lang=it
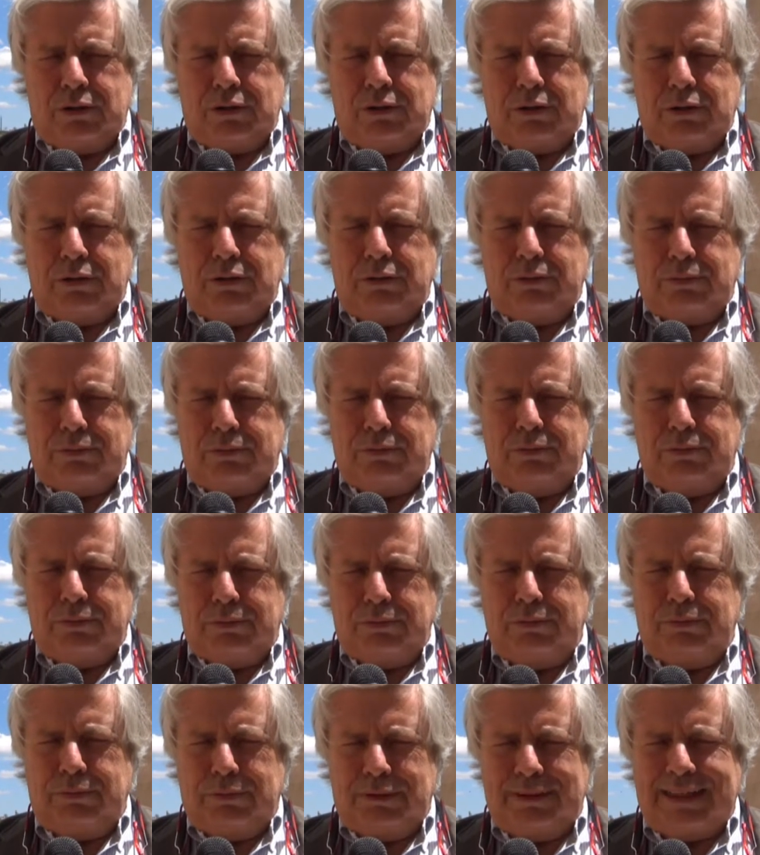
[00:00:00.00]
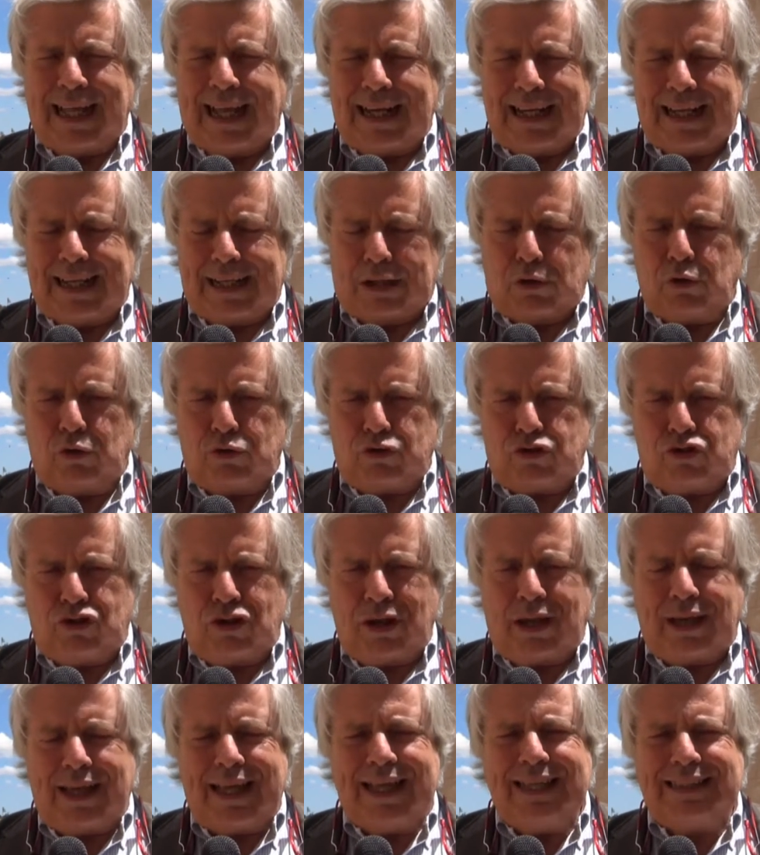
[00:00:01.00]
eh, dalla
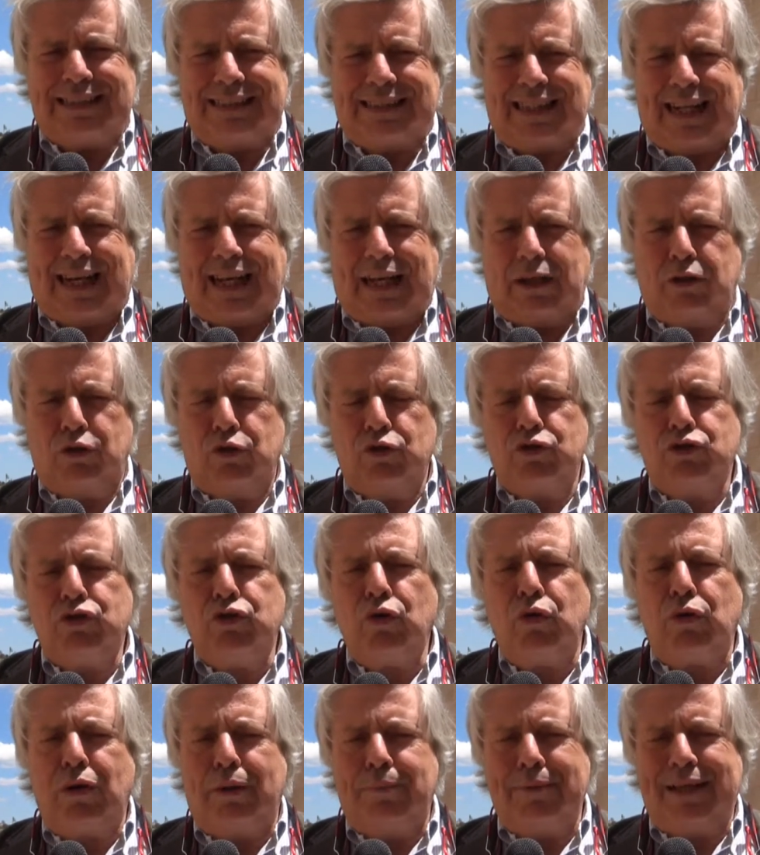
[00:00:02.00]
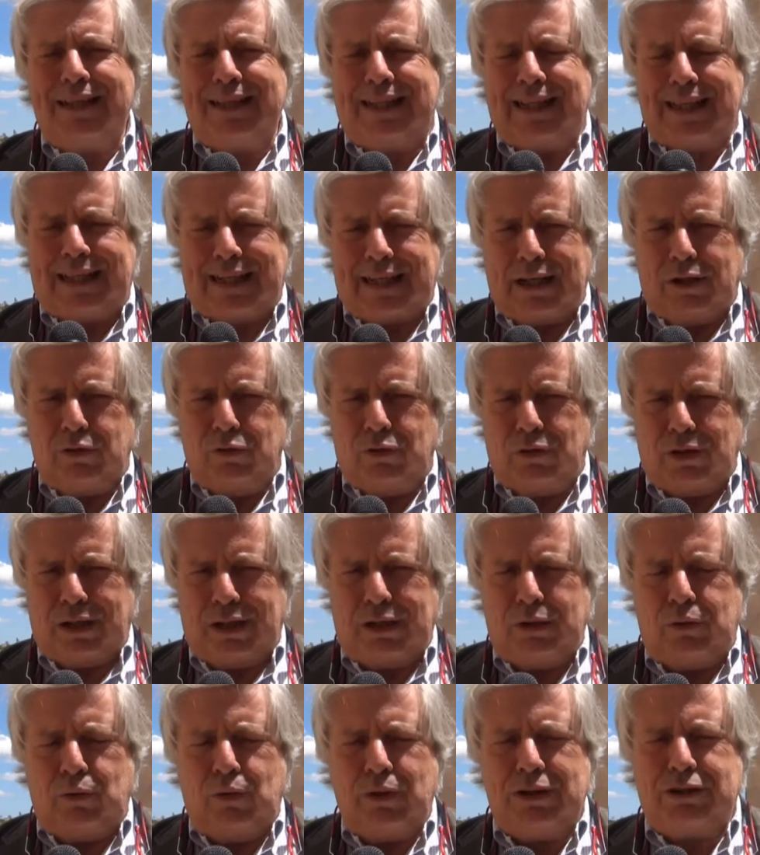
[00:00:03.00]
roccia estraggo solamente il
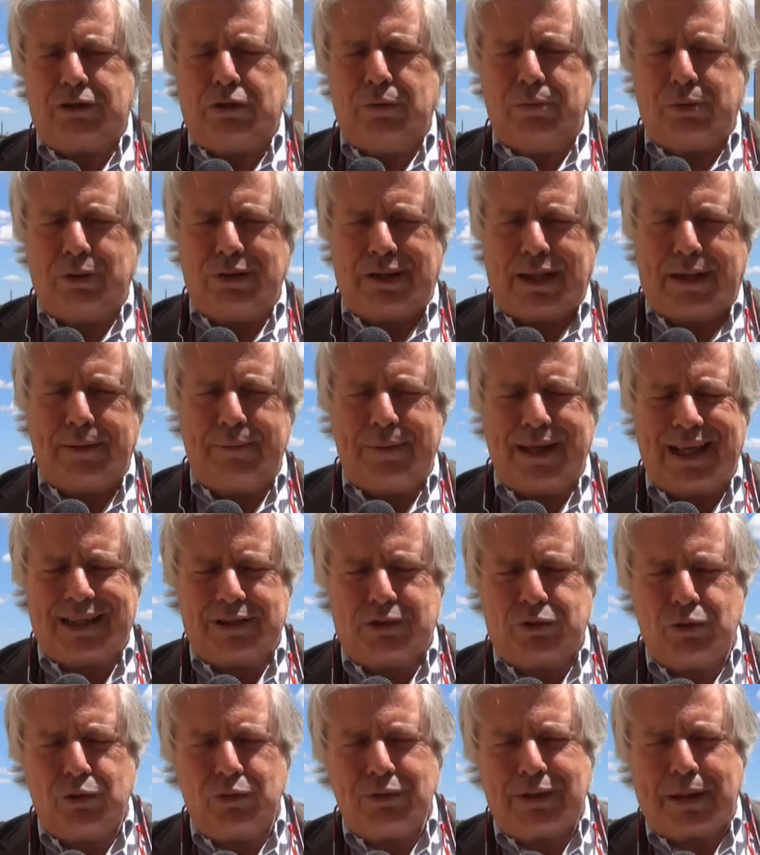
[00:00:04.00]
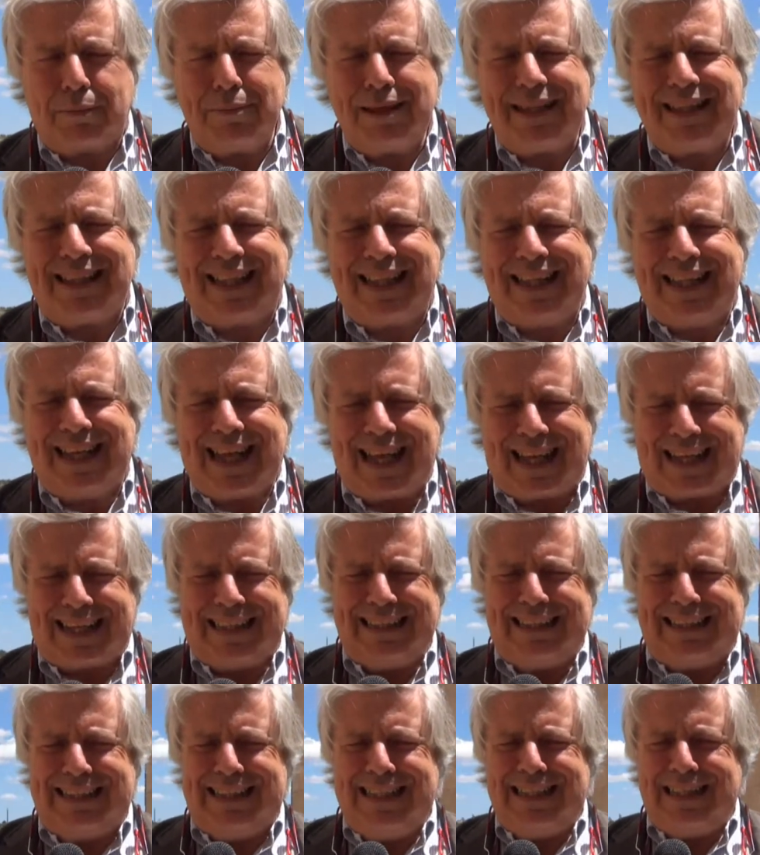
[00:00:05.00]
calore. Questo potrebbe assolutamente
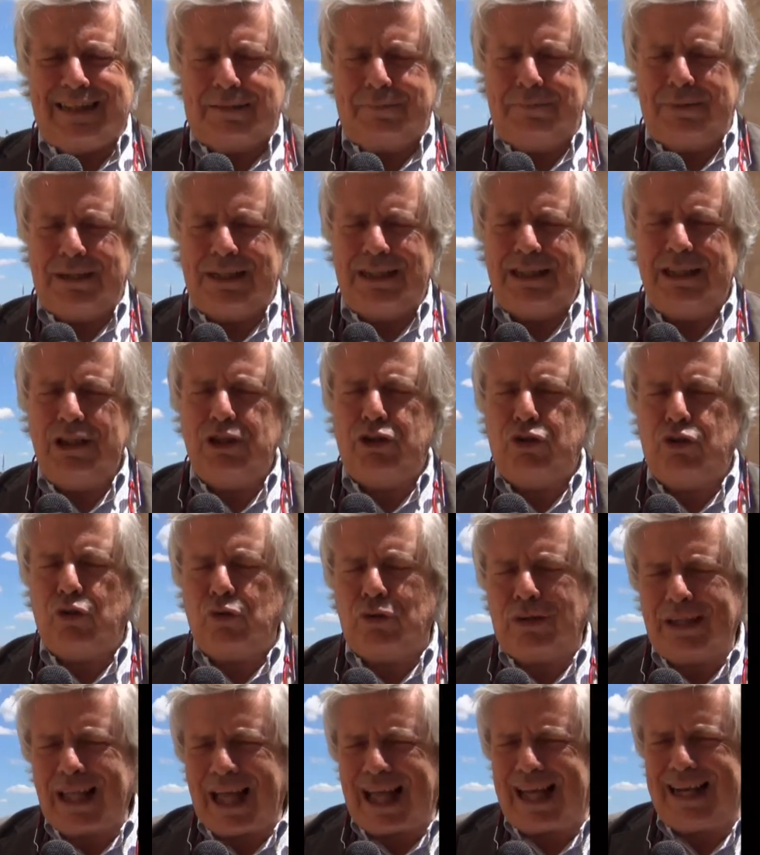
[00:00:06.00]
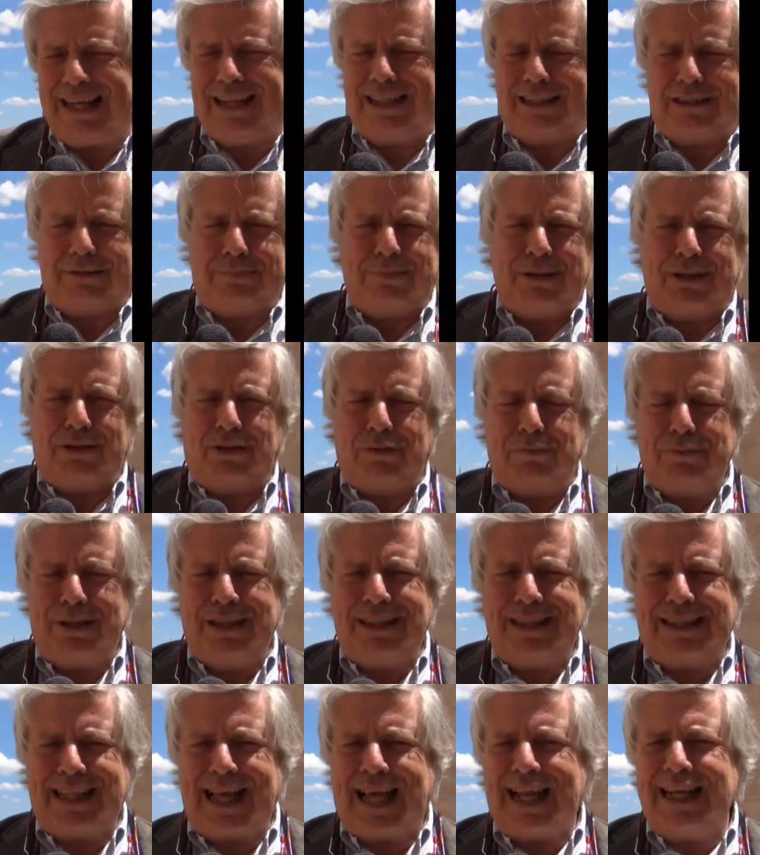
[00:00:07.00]
garantirmi il totale rispetto
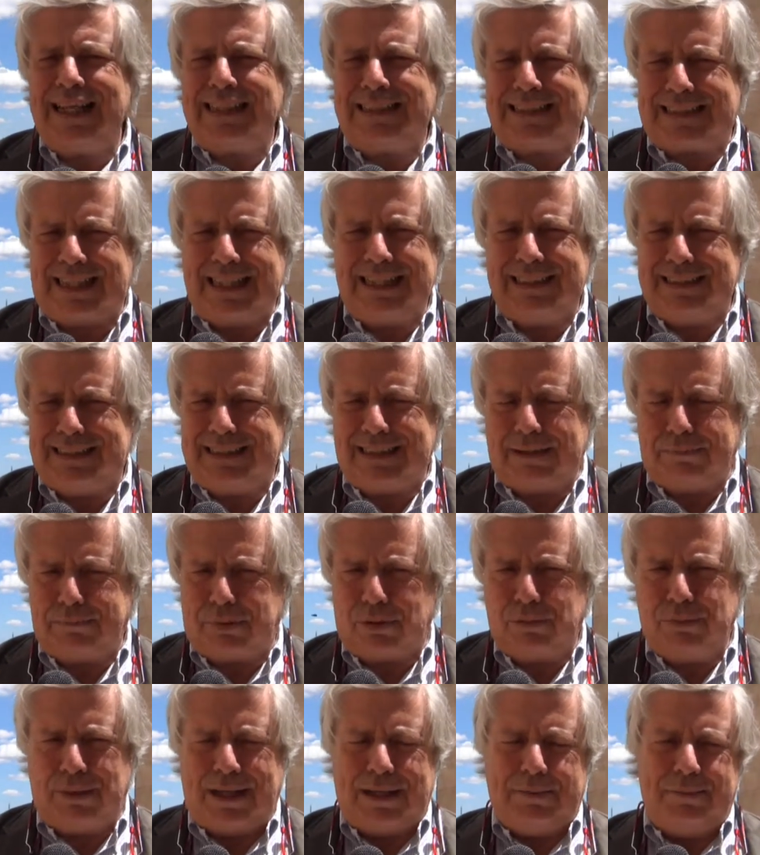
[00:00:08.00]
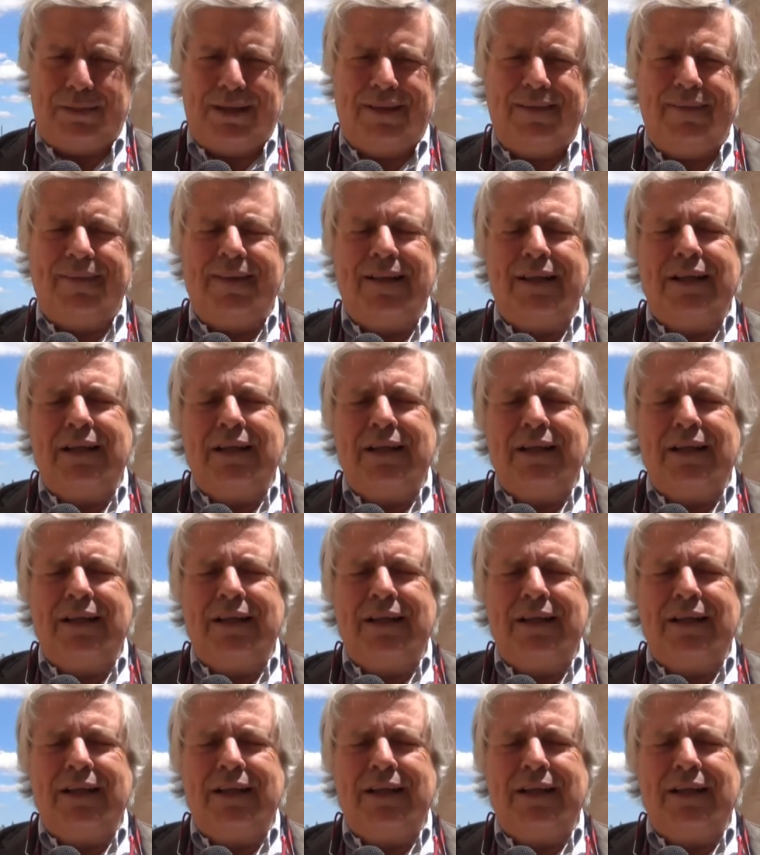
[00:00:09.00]
ambientale senza problemi.